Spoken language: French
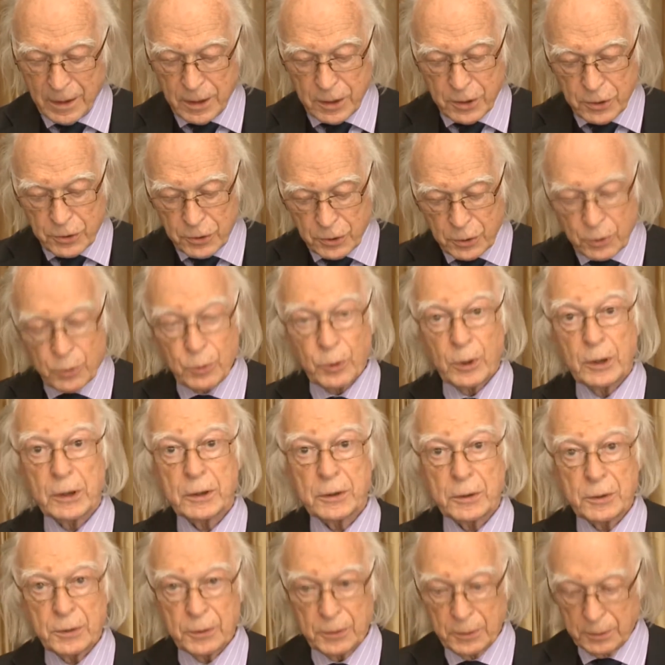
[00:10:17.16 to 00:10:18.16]
Je crois
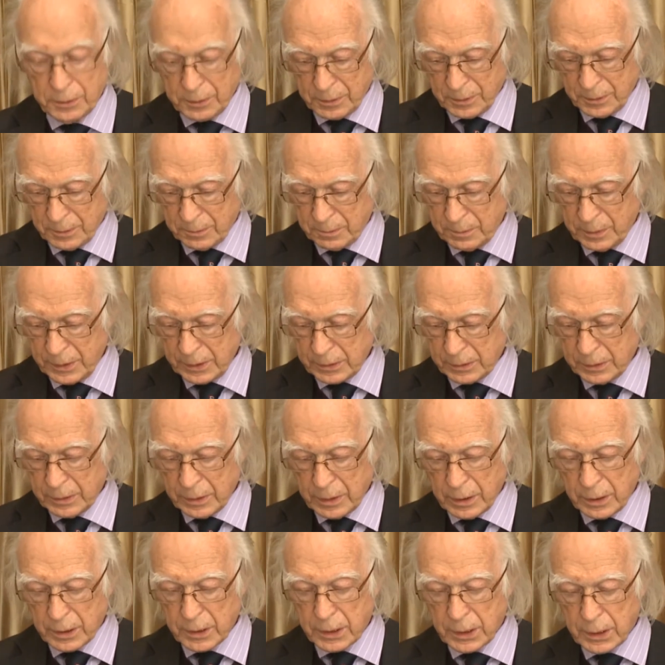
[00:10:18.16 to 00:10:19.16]
que
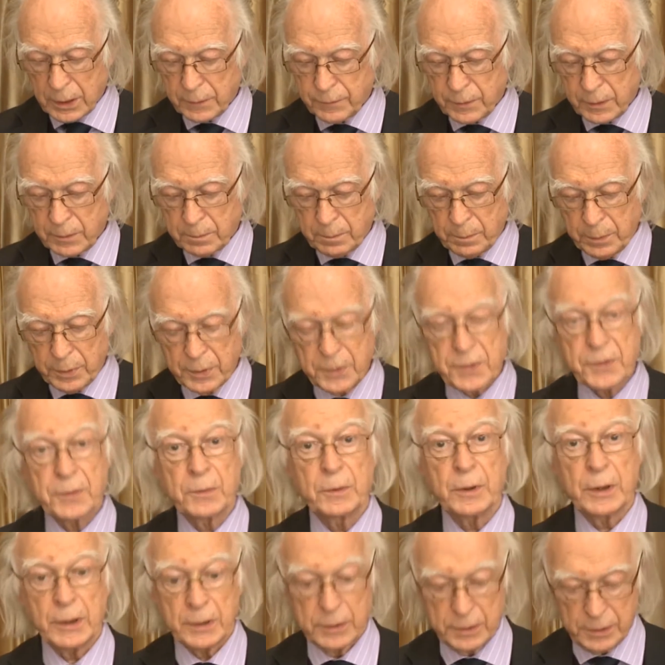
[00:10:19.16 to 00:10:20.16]
Bernard avait
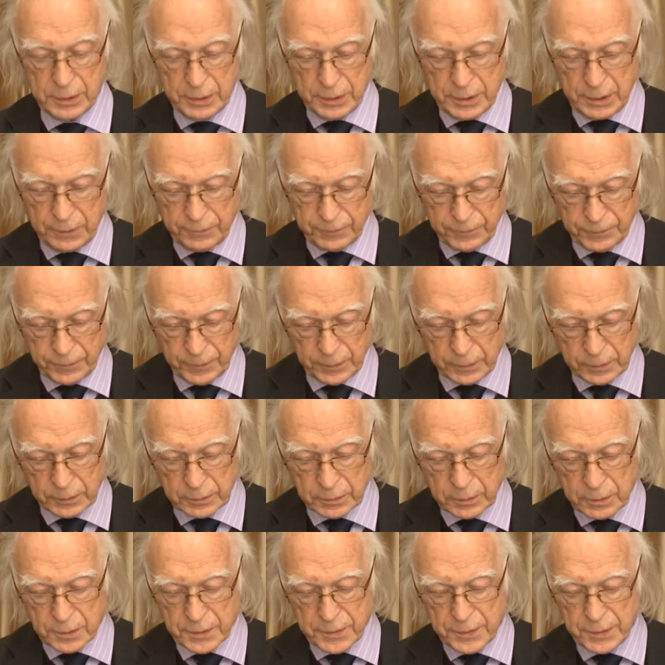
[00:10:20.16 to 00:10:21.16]
besoin de
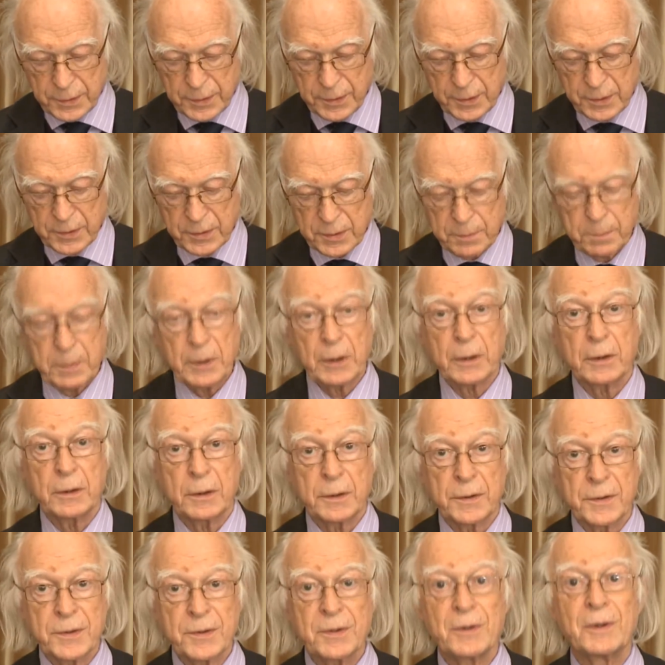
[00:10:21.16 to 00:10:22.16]
défendre ses
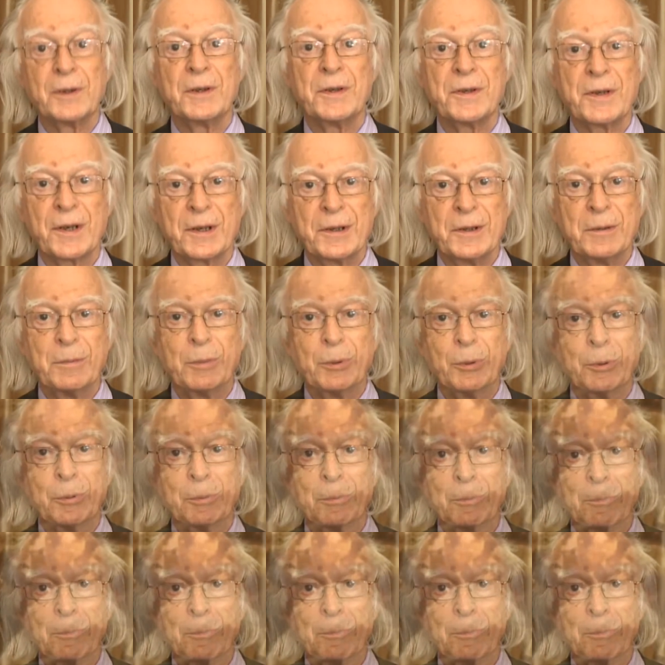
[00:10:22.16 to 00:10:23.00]
expériences sur les animaux.